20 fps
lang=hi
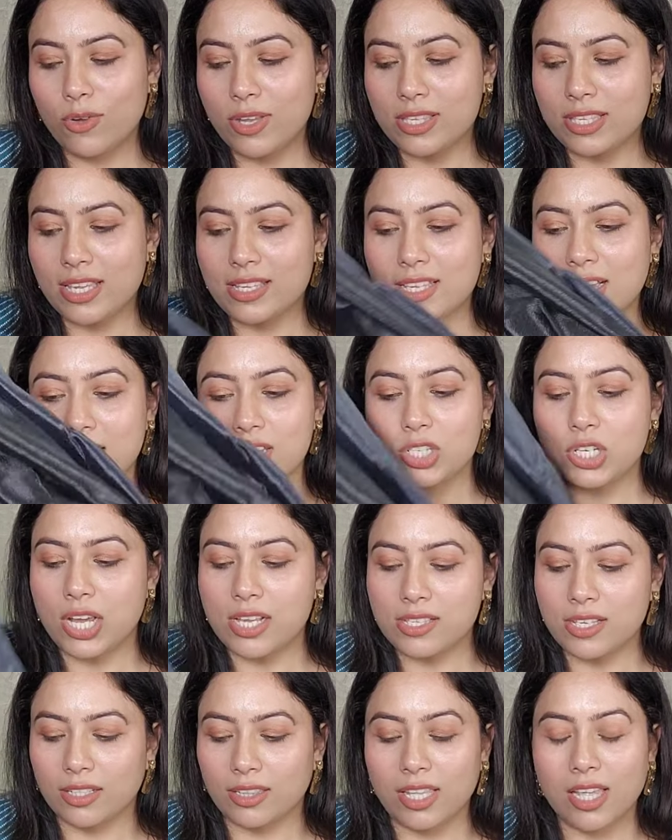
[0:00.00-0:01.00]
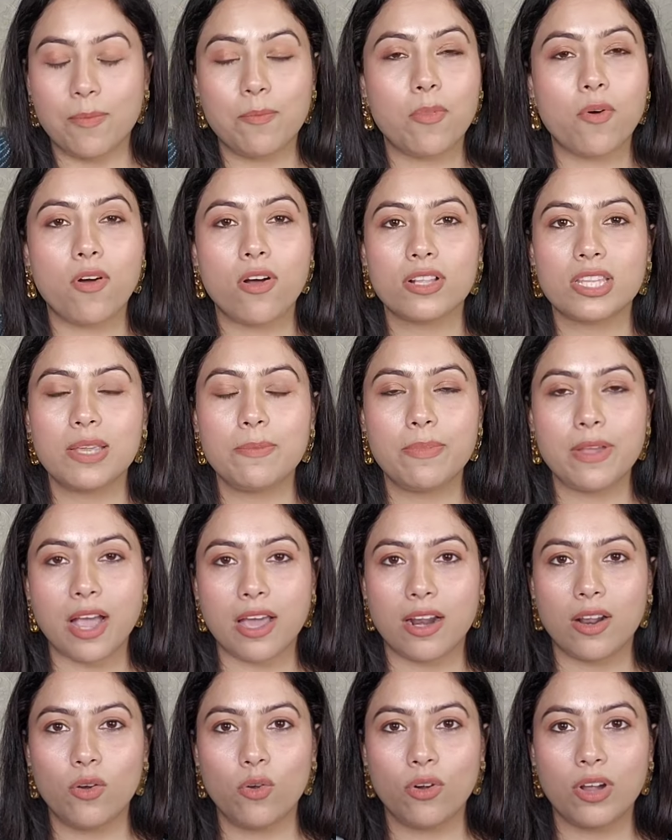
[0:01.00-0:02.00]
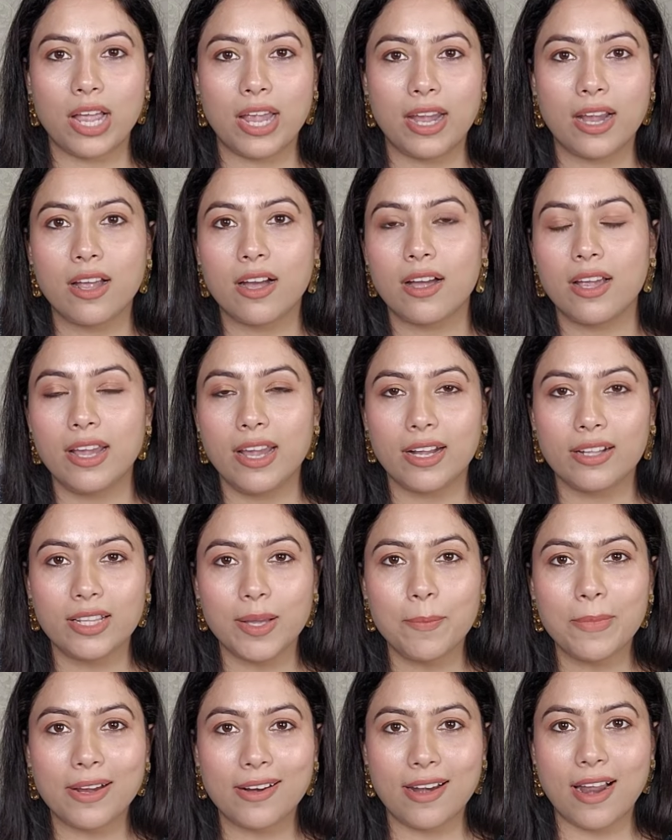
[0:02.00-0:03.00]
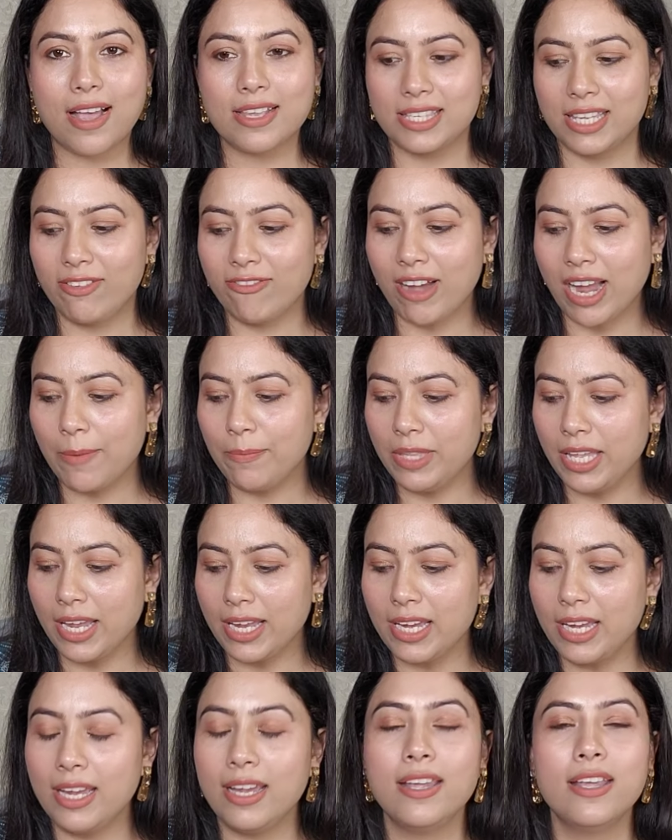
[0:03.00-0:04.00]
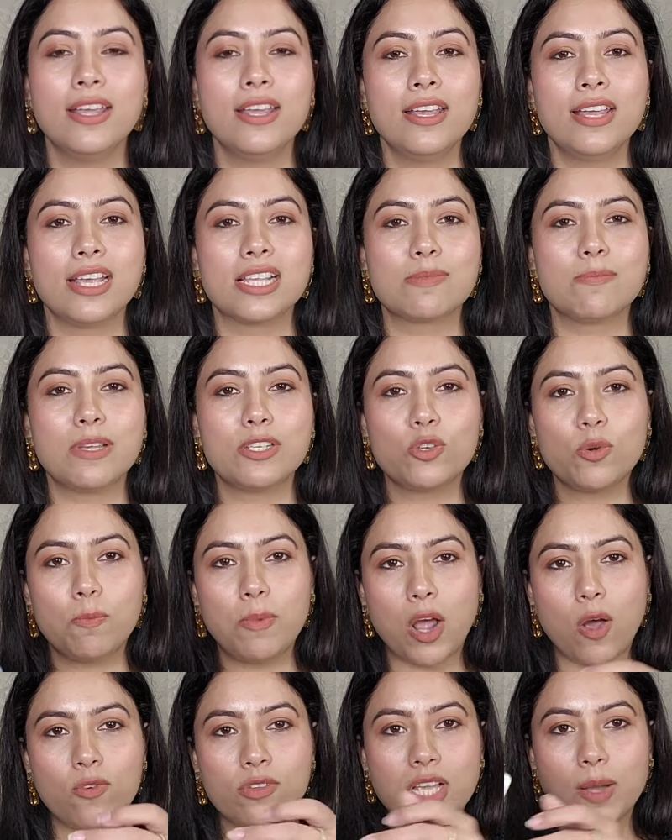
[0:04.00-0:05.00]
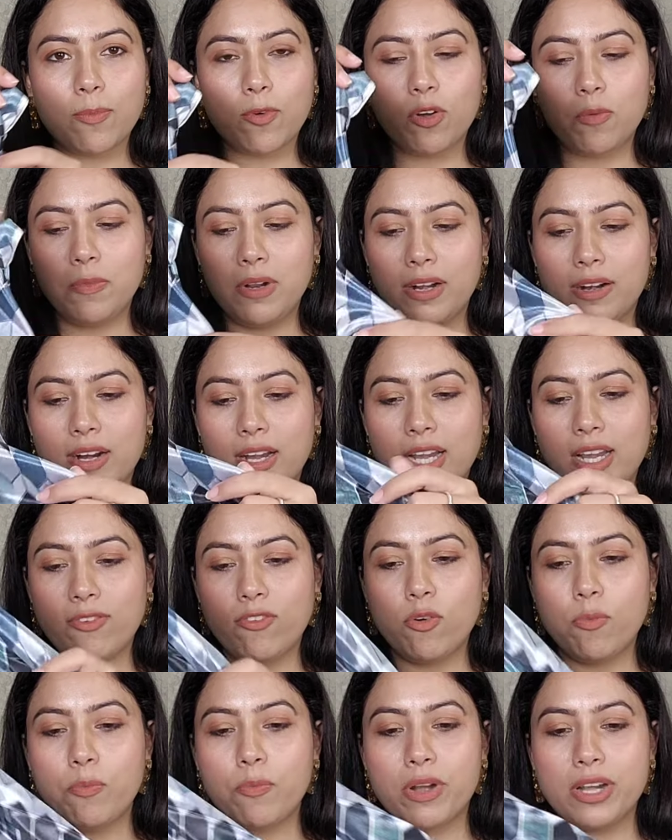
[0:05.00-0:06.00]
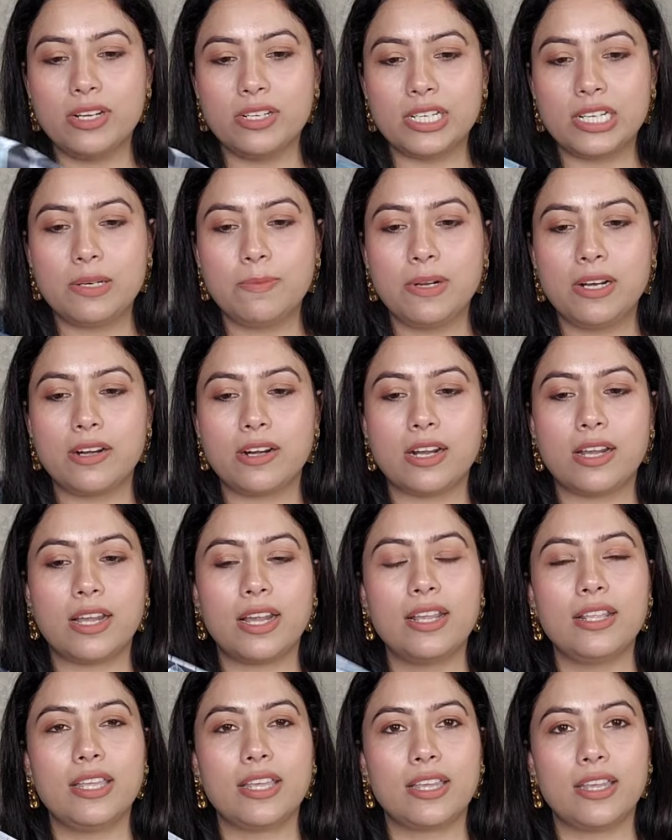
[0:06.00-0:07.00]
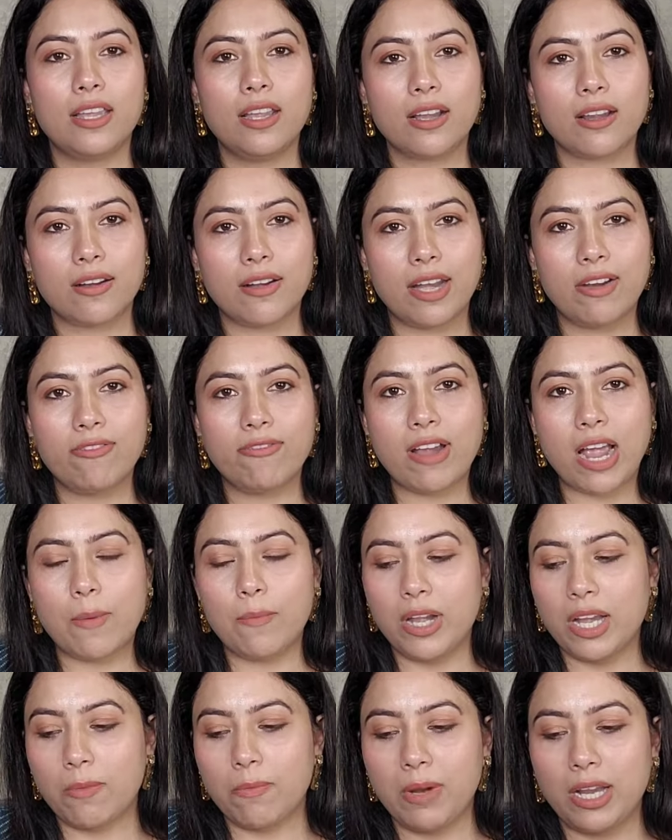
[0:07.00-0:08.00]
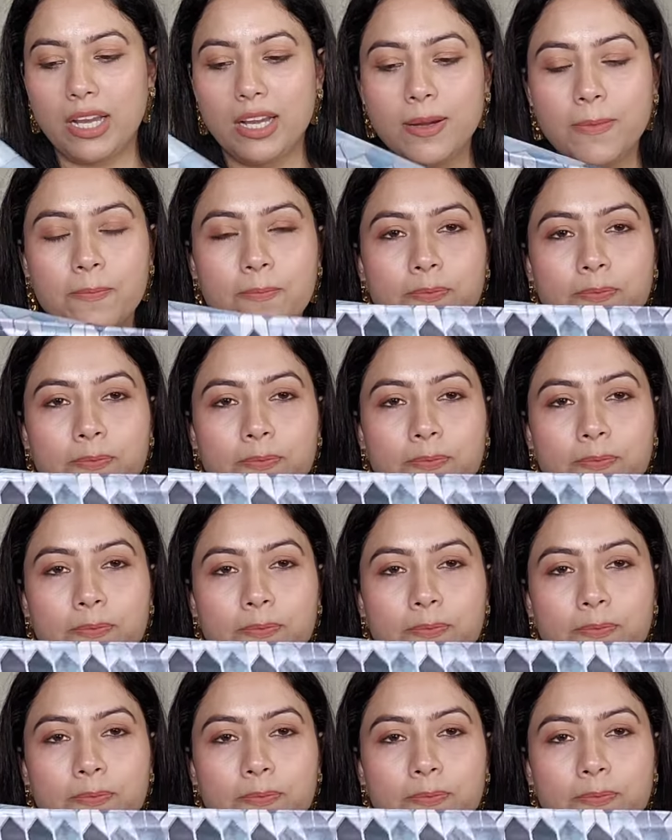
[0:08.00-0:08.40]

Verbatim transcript: तो इसके साथ जा सकते हैं बहुत ही प्यारा लुक आएगा एकदम क्लासी वाइब देगी इसमें जो ब्लाउज़ आपको मिल रहा है वो प्रिंटेड मिल रहा है देखिए क्रेप फैब्रिक में ही